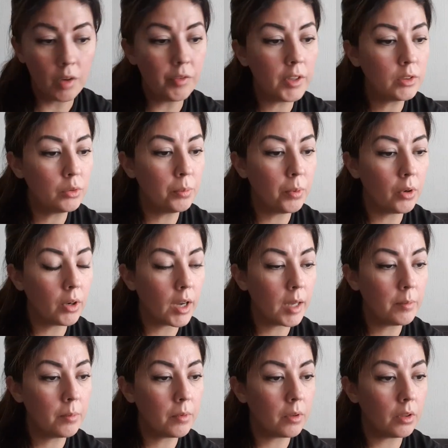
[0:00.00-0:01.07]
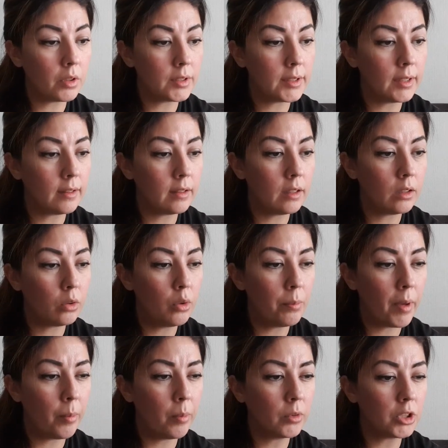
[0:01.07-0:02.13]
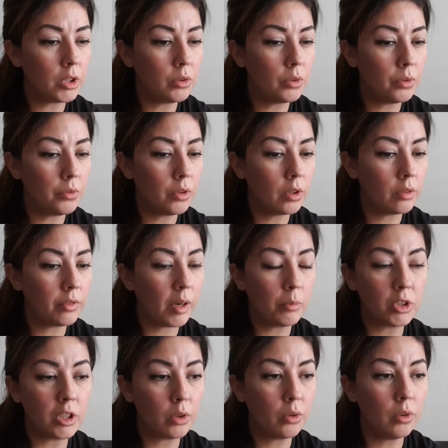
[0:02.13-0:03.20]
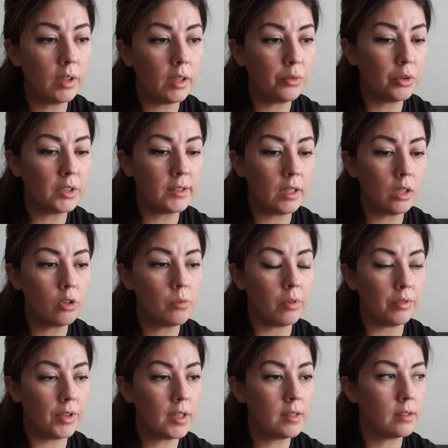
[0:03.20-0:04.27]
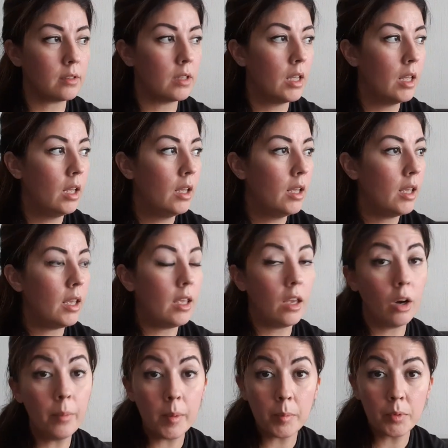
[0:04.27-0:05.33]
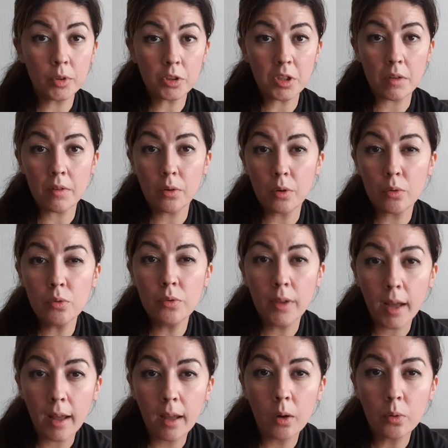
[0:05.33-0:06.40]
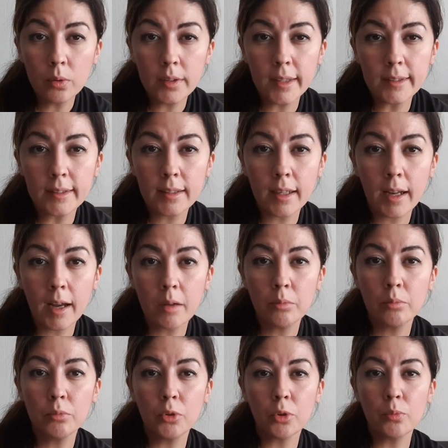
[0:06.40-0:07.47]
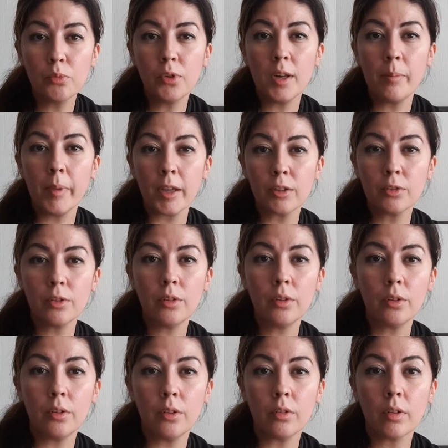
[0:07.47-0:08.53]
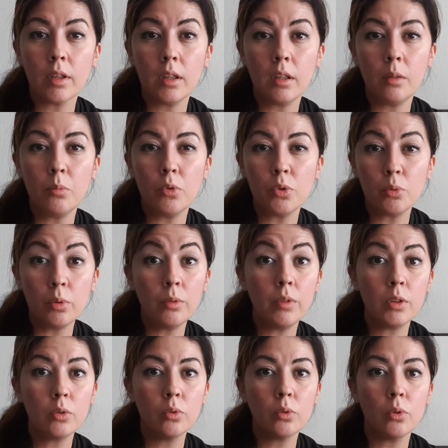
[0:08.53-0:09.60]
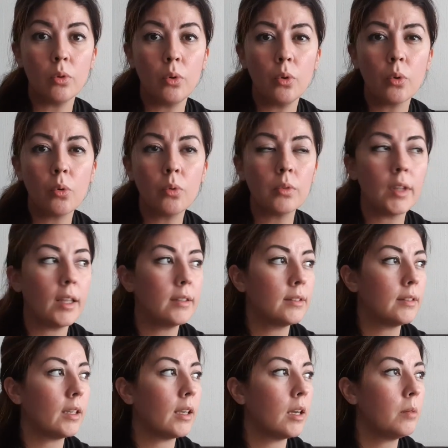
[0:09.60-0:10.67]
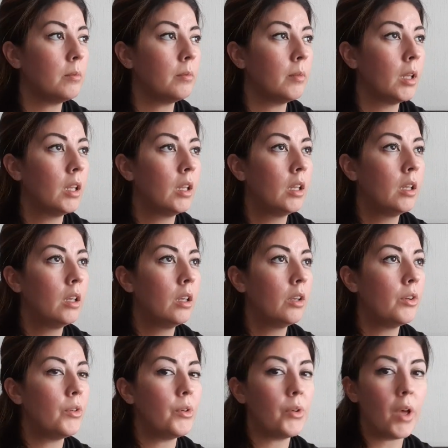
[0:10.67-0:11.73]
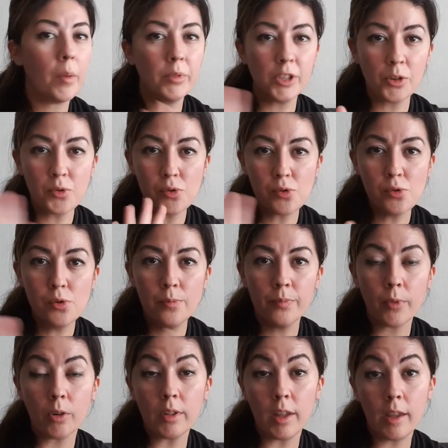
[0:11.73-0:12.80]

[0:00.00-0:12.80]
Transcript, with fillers: En fait, ce programme, c'était ne pas manger de viande, enfin manger que des fruits et légumes en fait. Et en même temps, j'avais ouvert un compte Instagram. Donc pour les personnes qui me suivaient sur le compte Instagram, un petit coucou.